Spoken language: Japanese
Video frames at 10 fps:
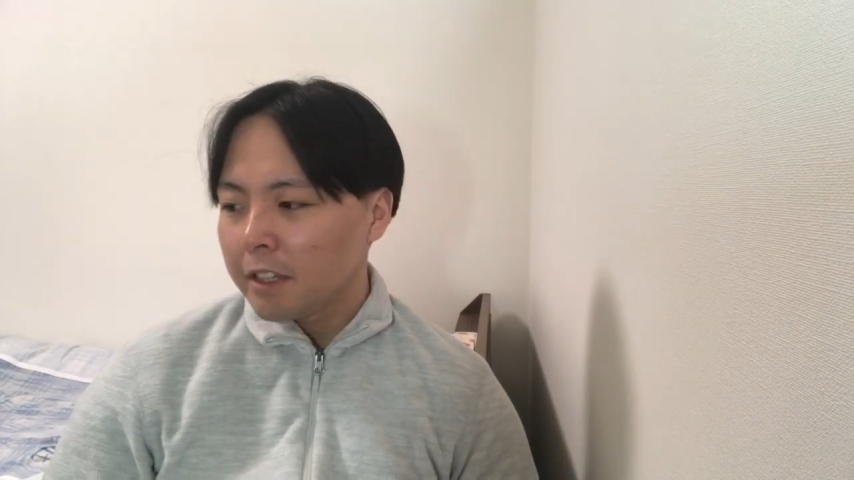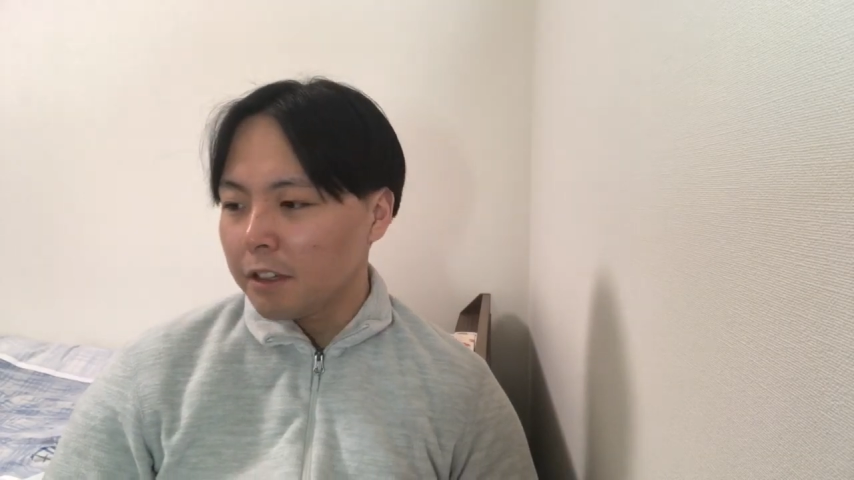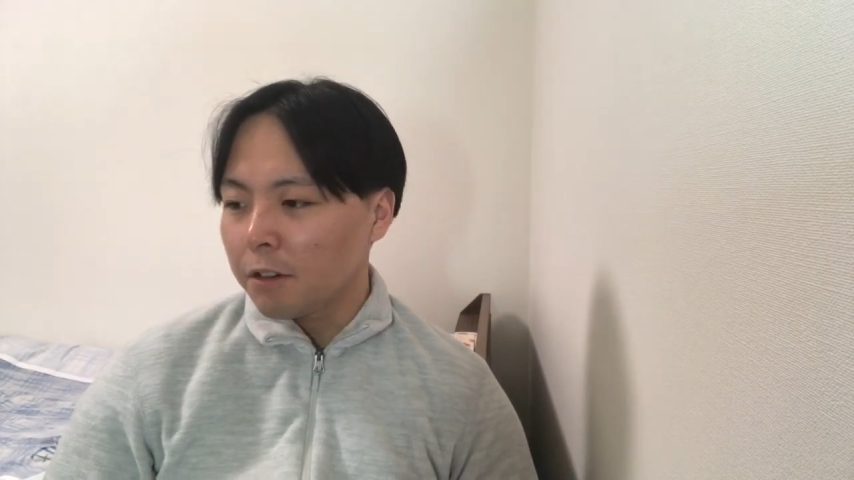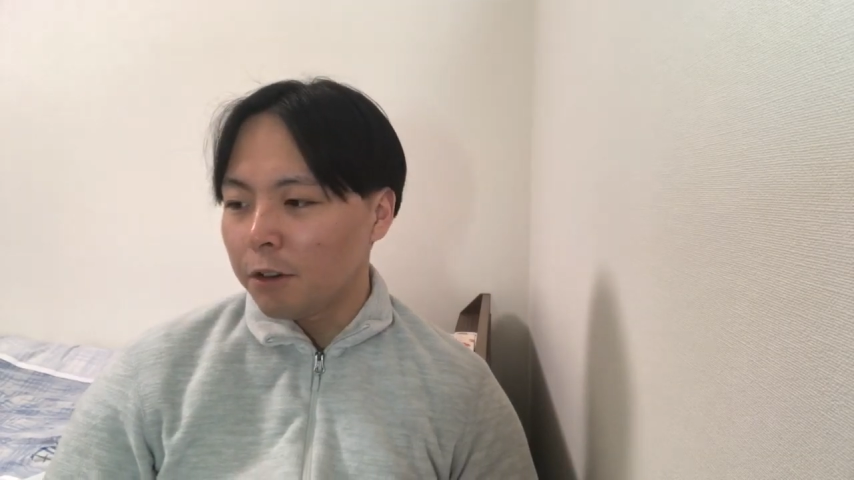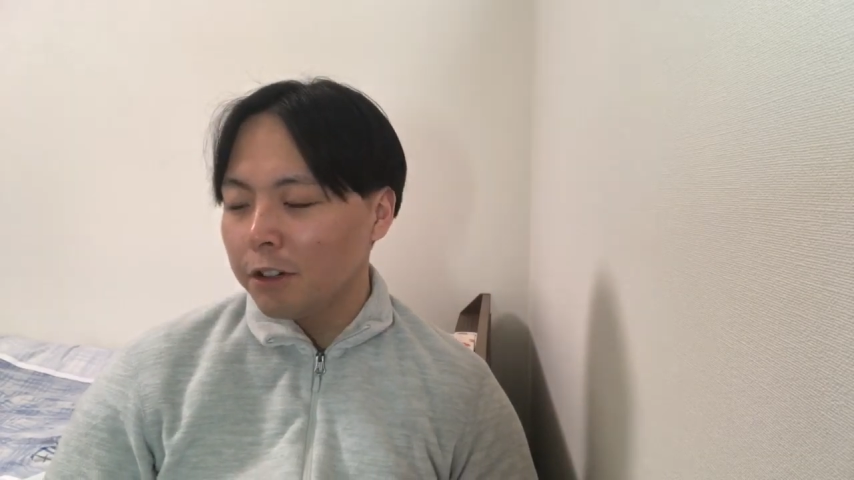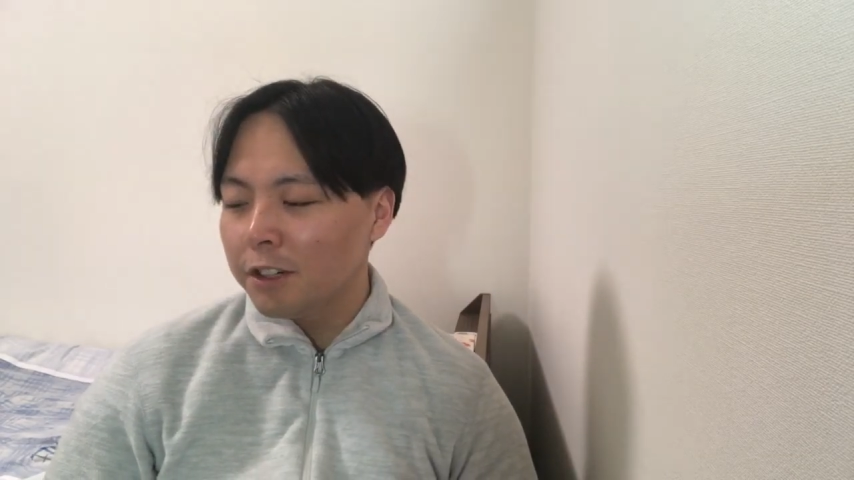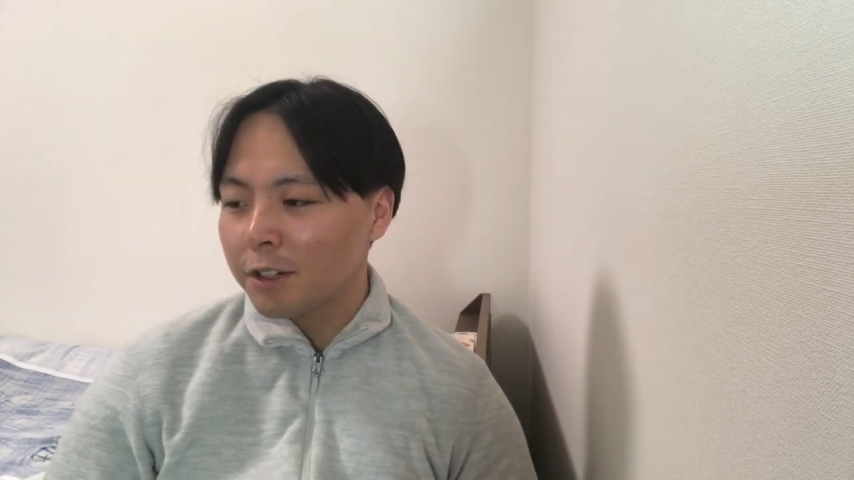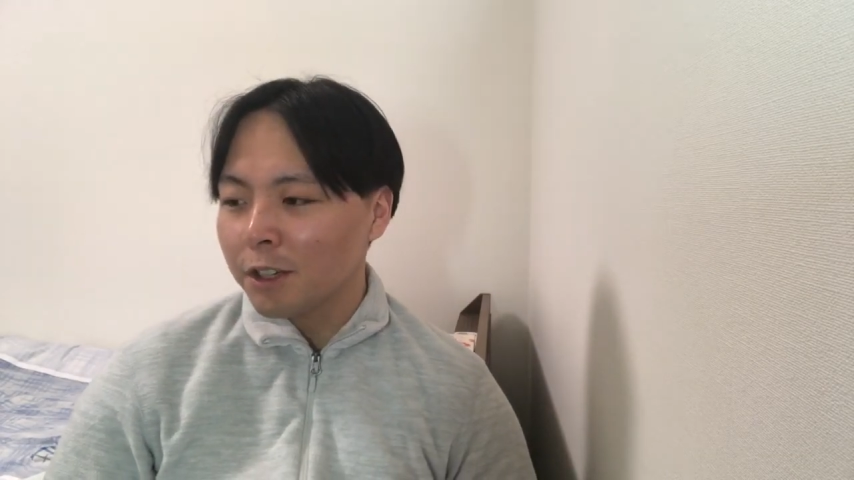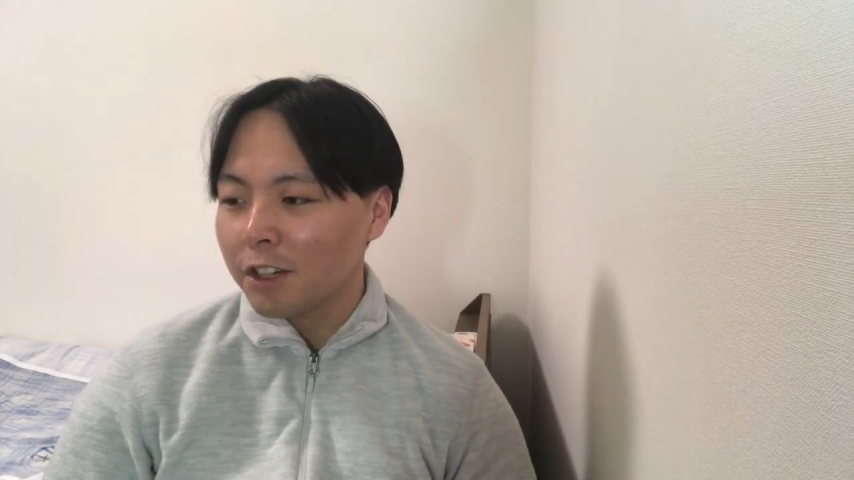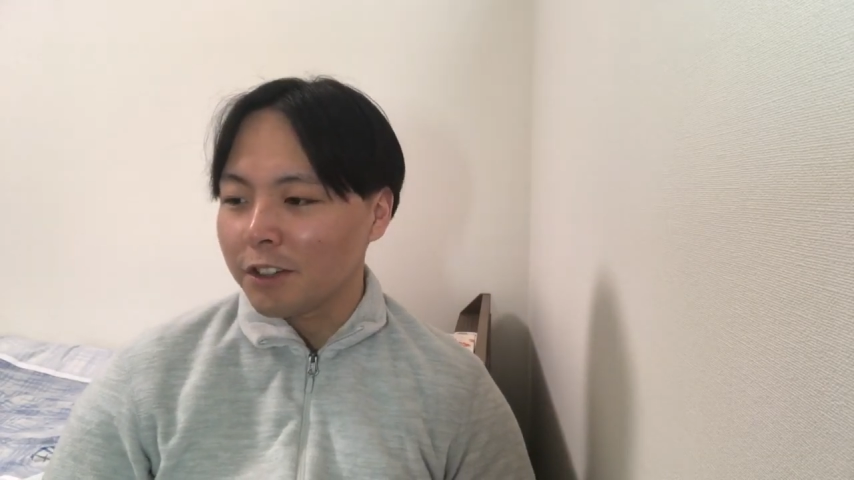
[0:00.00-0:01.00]
いやこういう
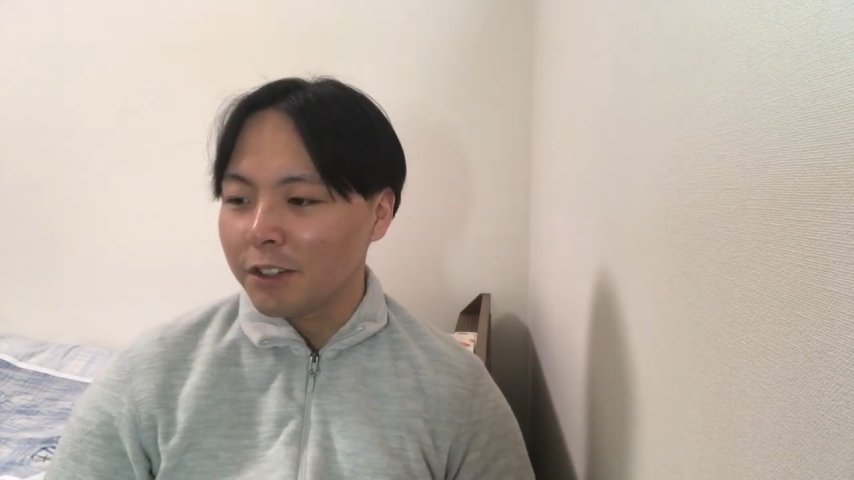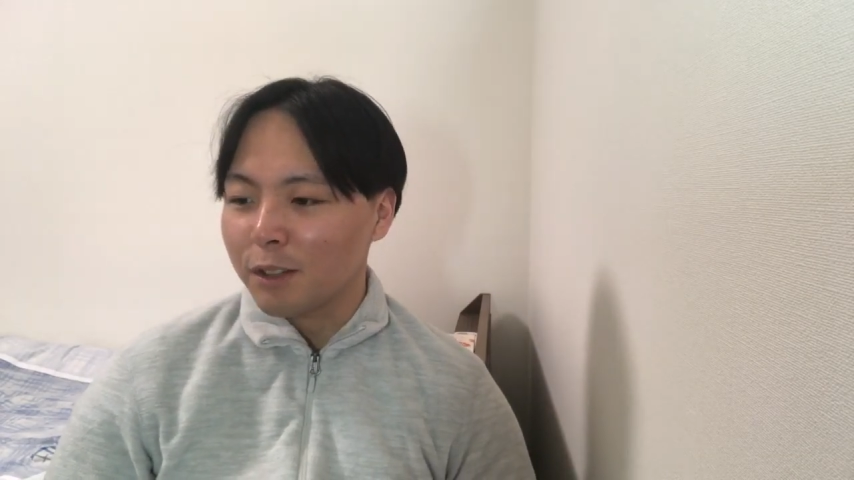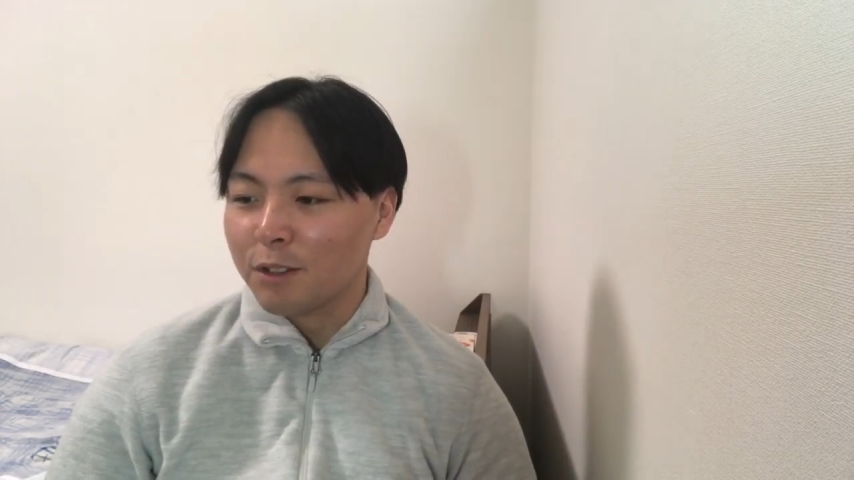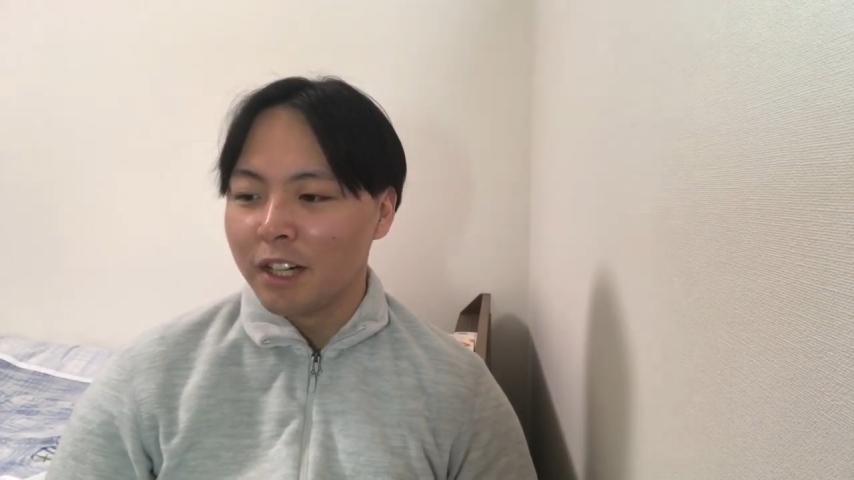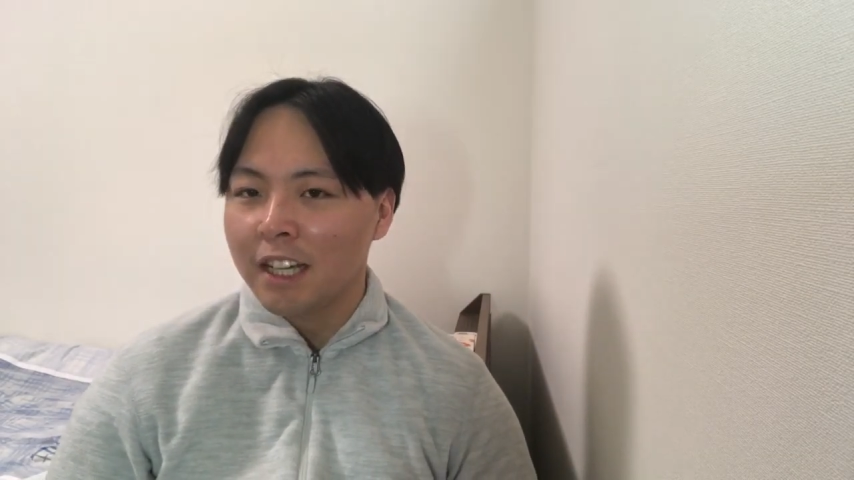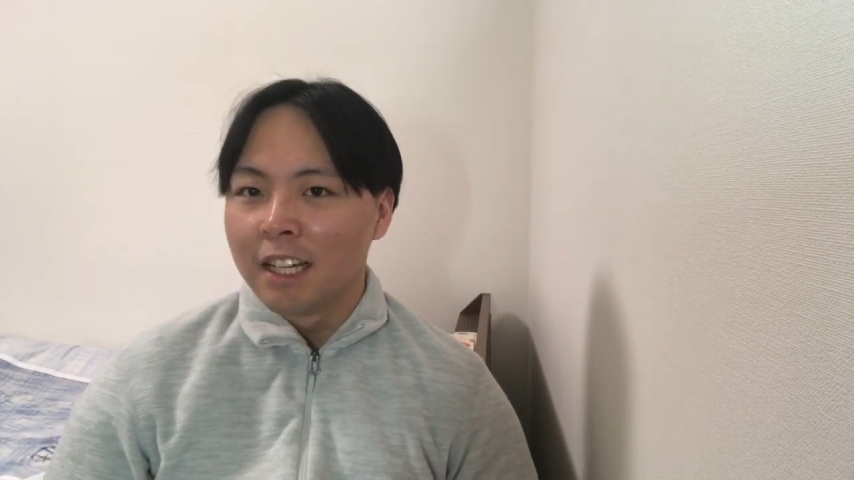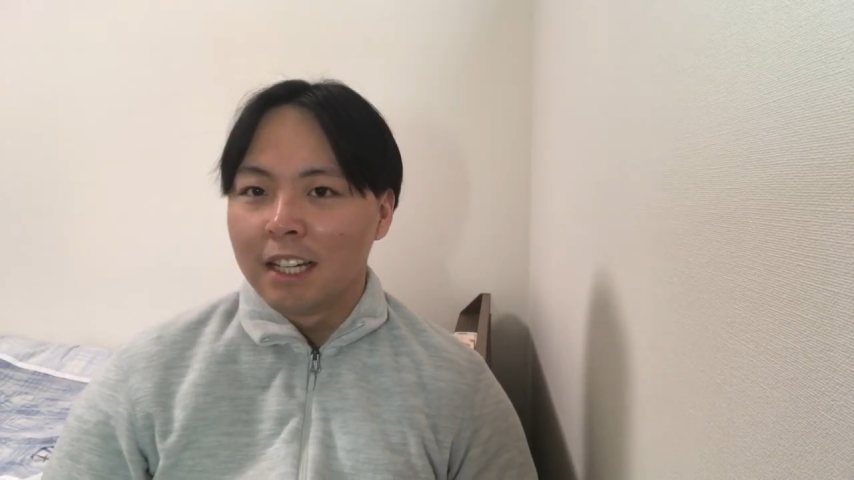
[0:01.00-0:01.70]
ことを言うとそりゃ、